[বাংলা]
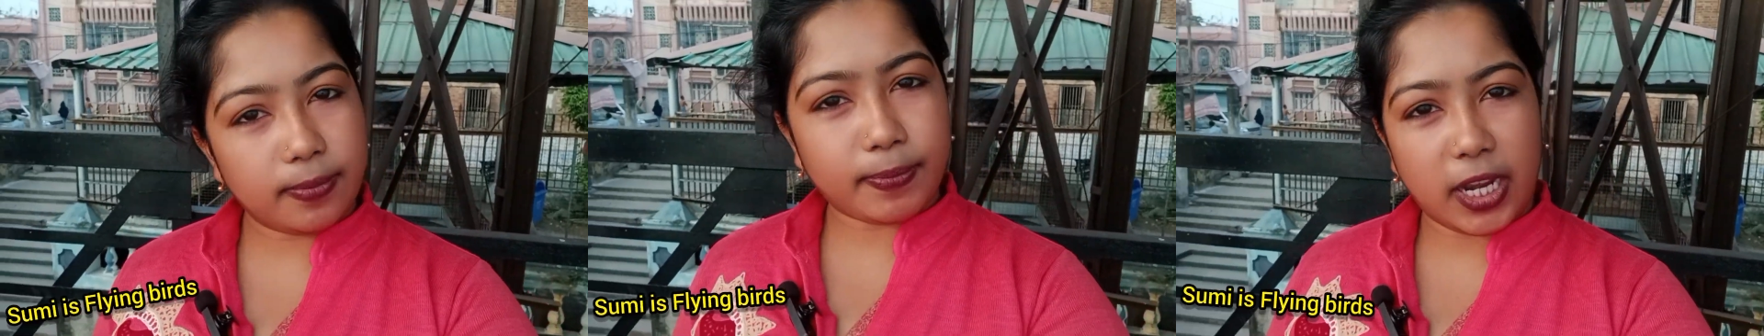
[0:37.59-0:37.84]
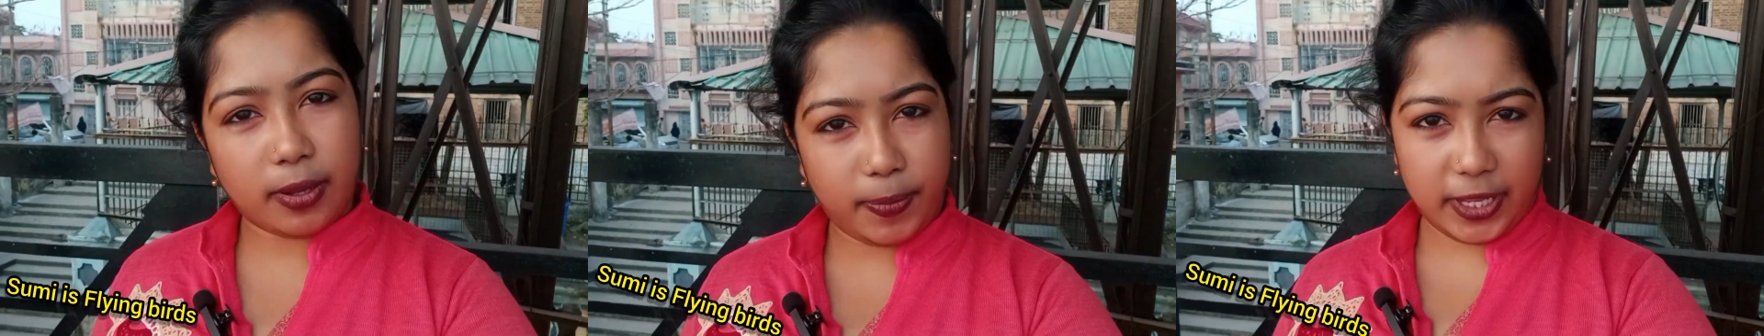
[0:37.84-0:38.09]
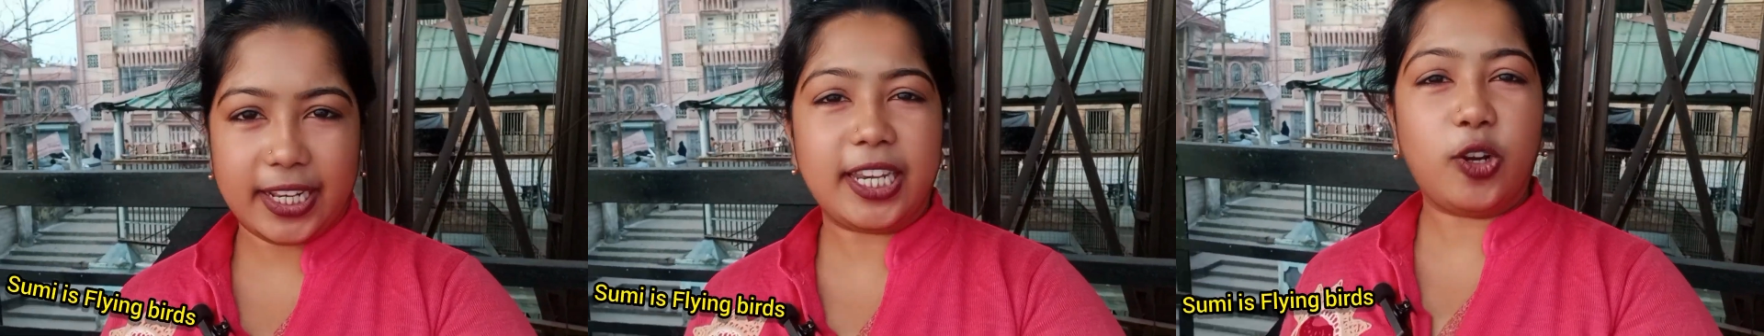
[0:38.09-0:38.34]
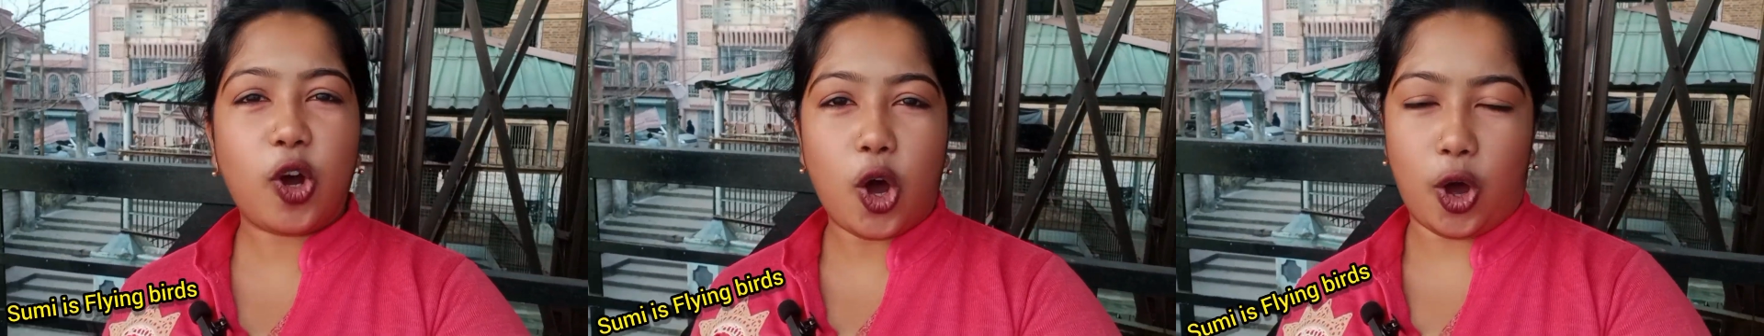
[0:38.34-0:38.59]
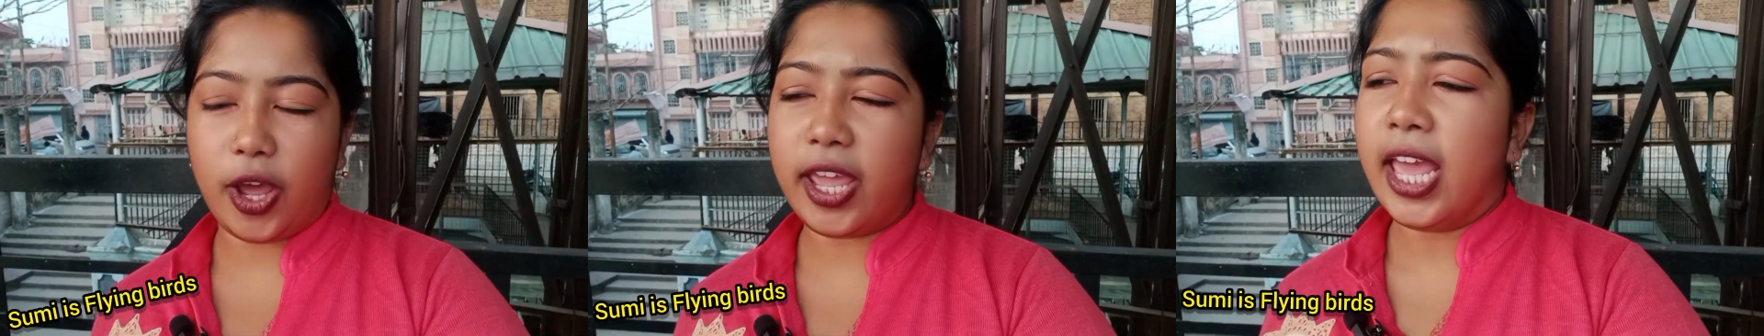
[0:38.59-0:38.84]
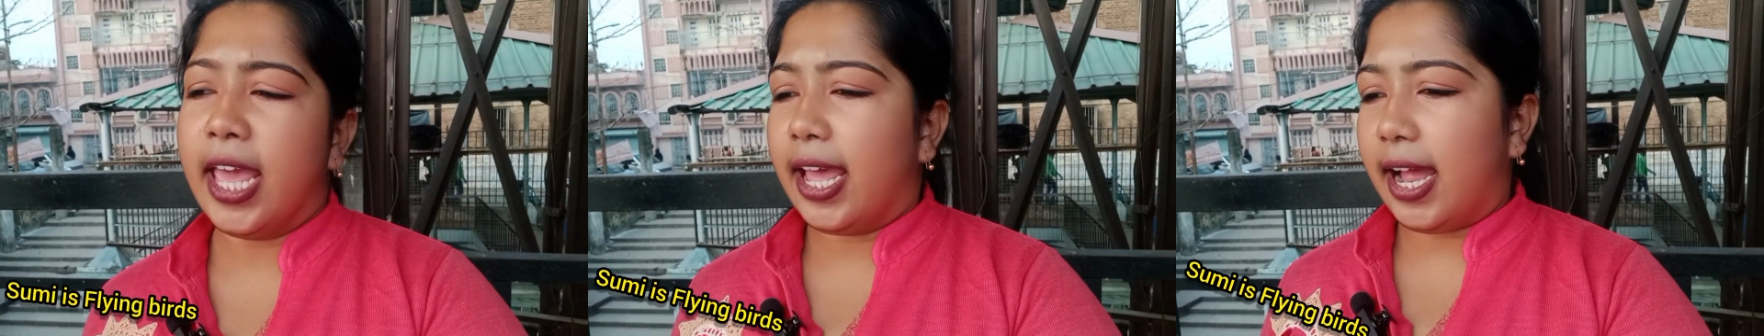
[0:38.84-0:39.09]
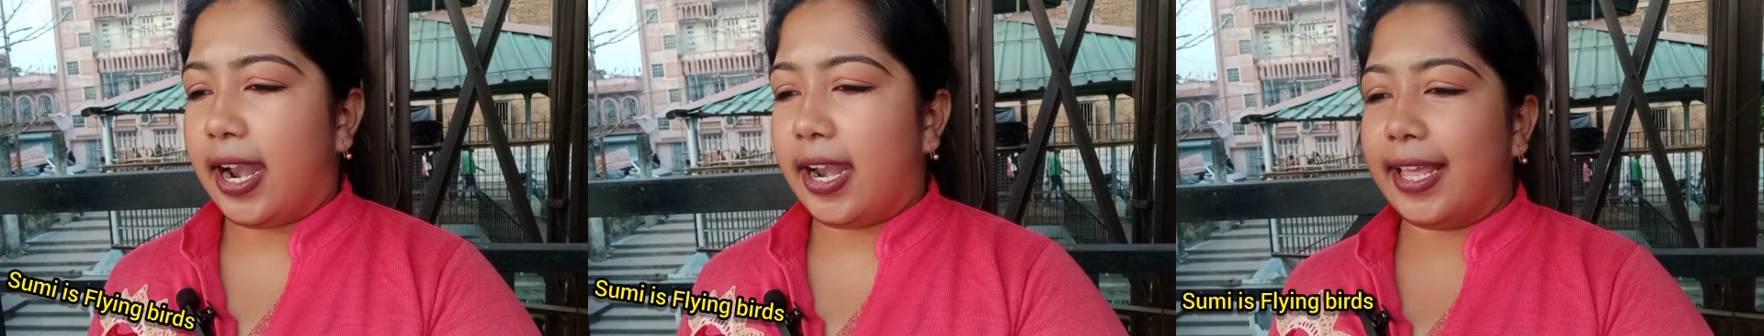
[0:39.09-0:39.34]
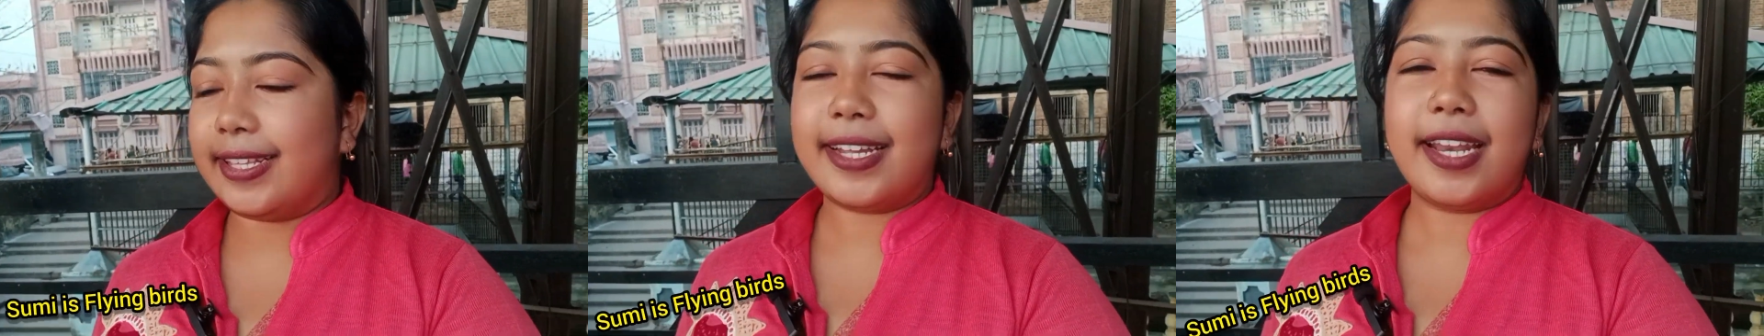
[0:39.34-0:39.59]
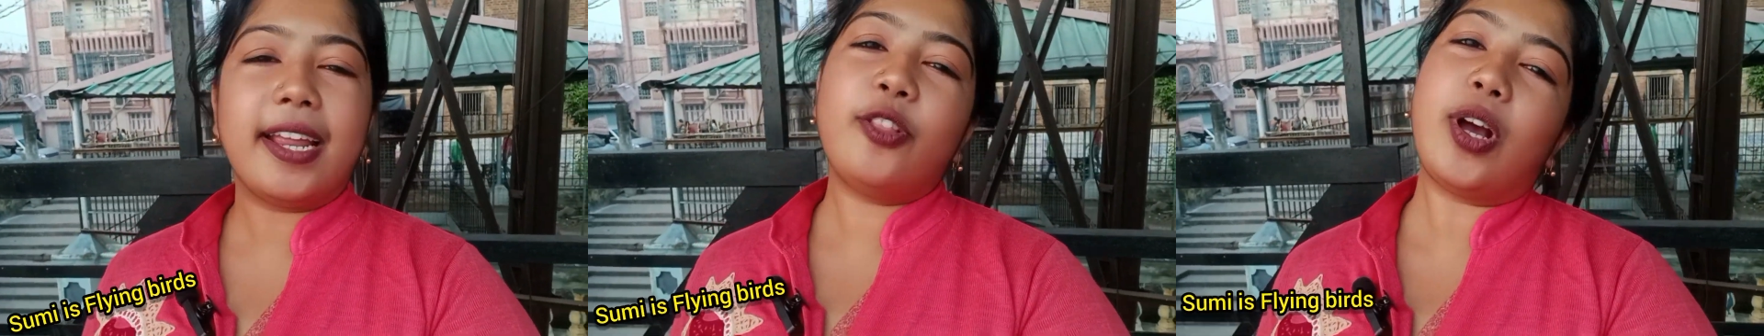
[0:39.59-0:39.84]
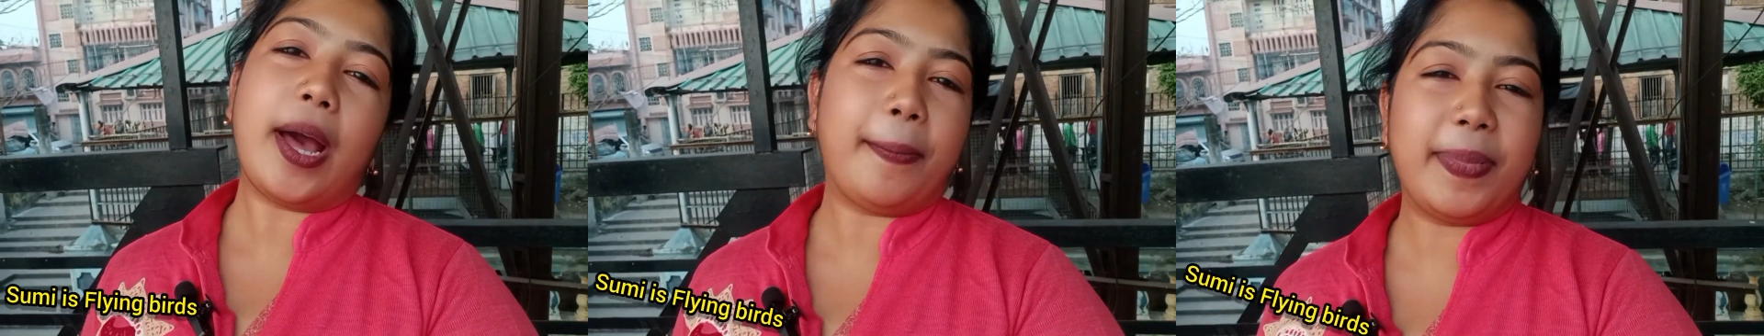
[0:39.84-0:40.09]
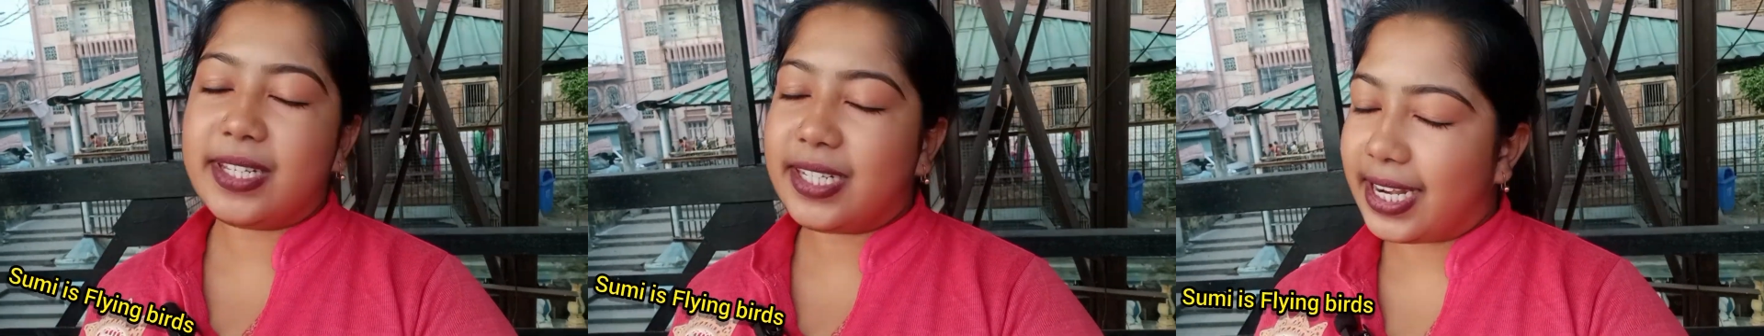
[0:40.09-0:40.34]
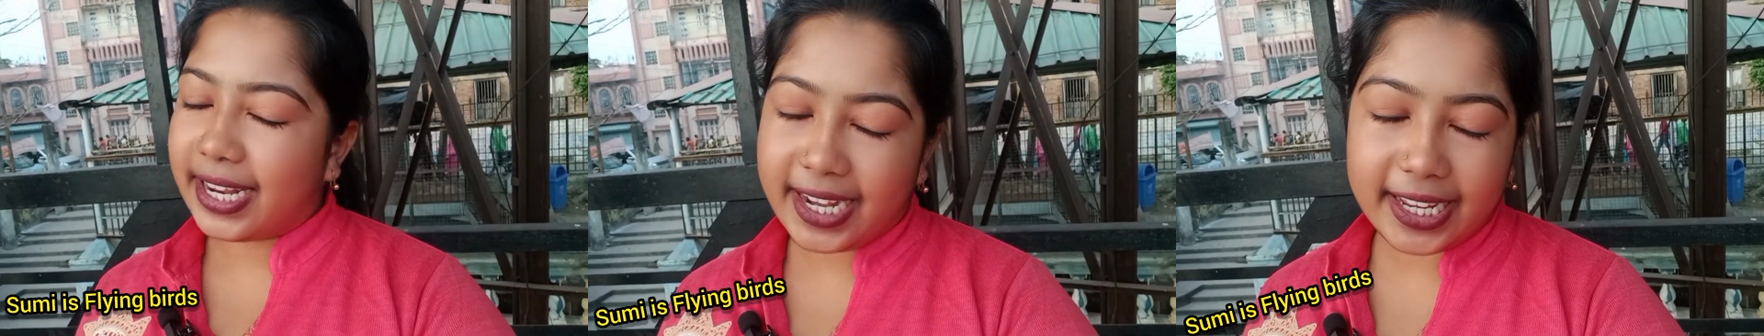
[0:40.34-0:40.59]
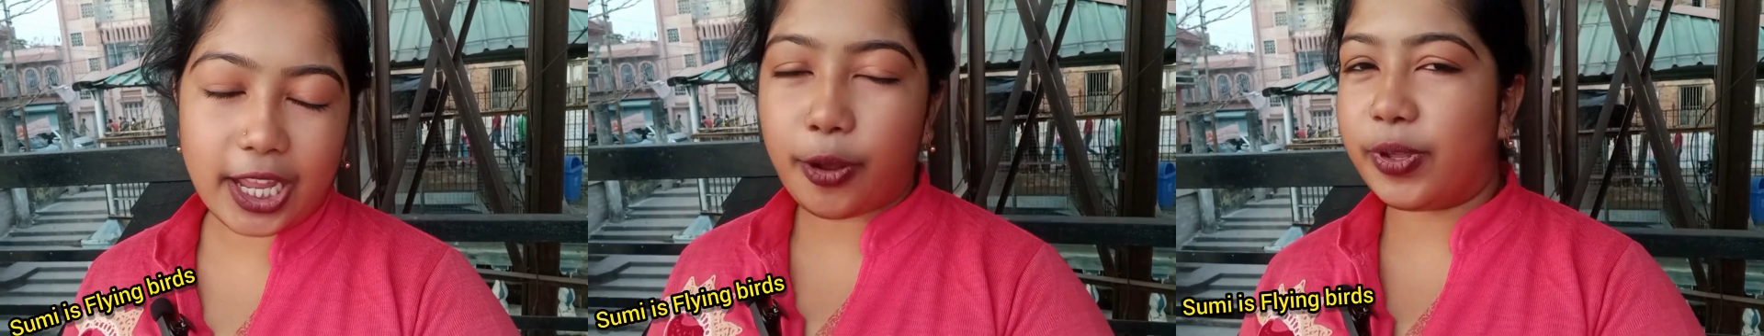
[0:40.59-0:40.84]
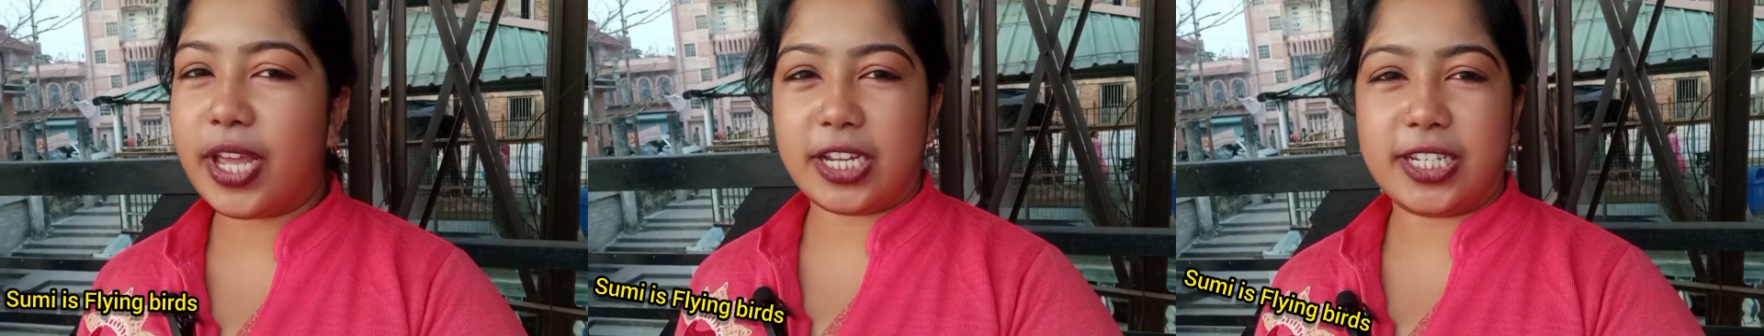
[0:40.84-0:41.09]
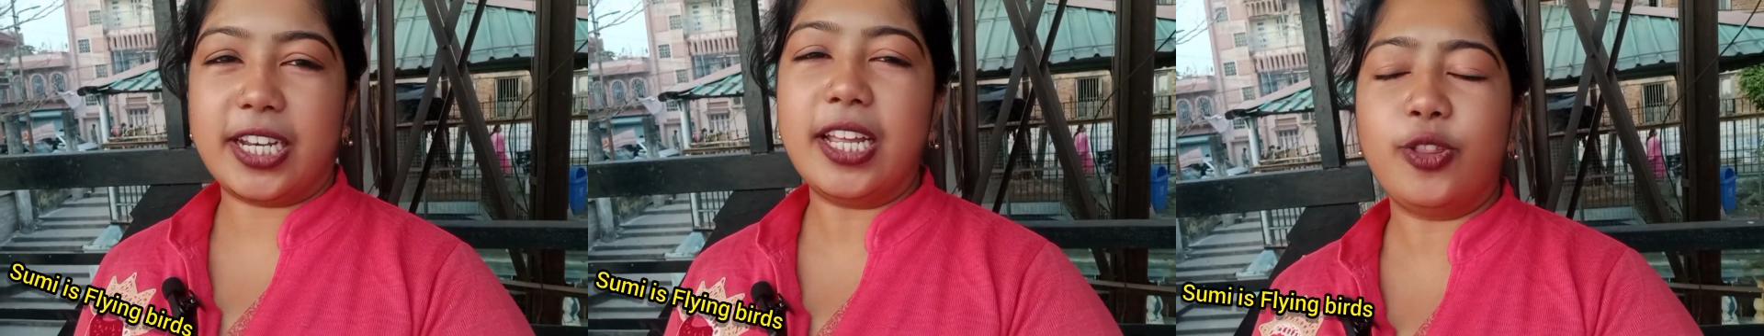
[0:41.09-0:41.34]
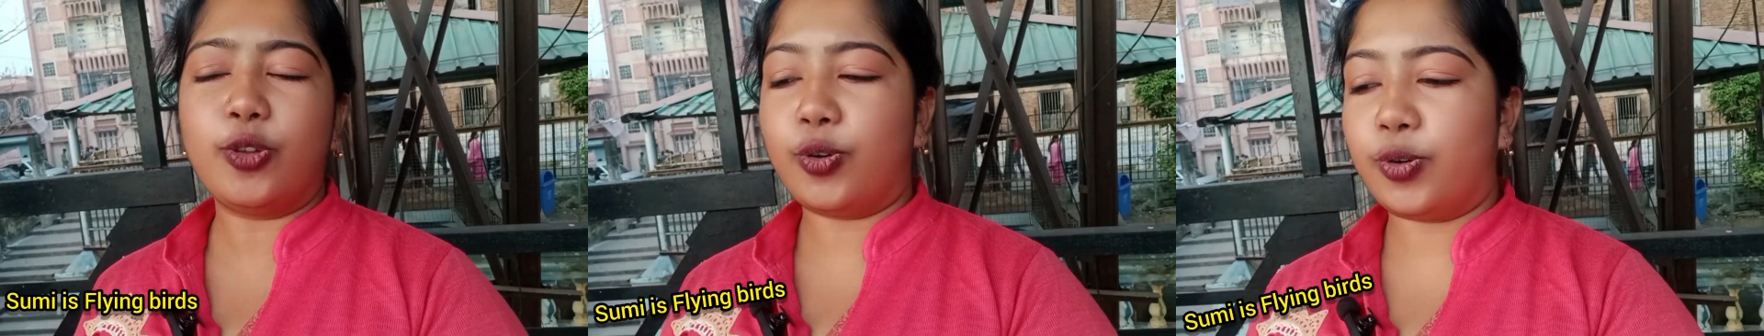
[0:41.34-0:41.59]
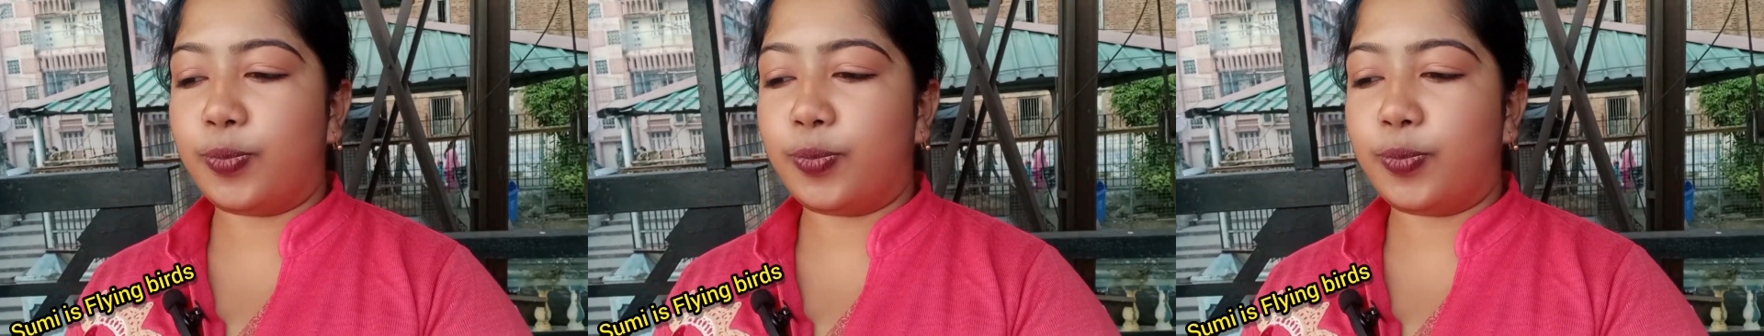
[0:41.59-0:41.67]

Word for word: মানে পিকনিকও হয় আর এছাড়া কিন্তু কাপেল ছাড়া এখানে কেউই আসে না তো